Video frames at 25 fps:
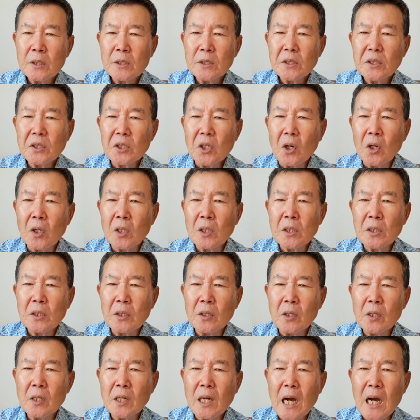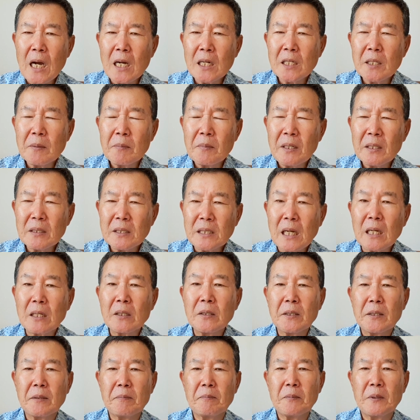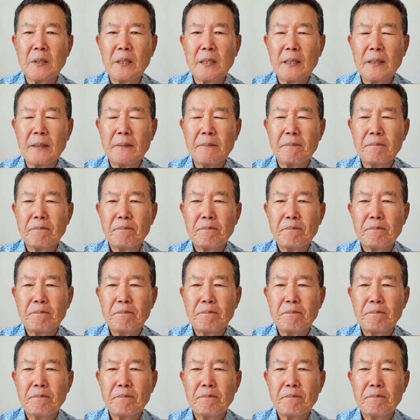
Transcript: 성령 강림의 사건입니다.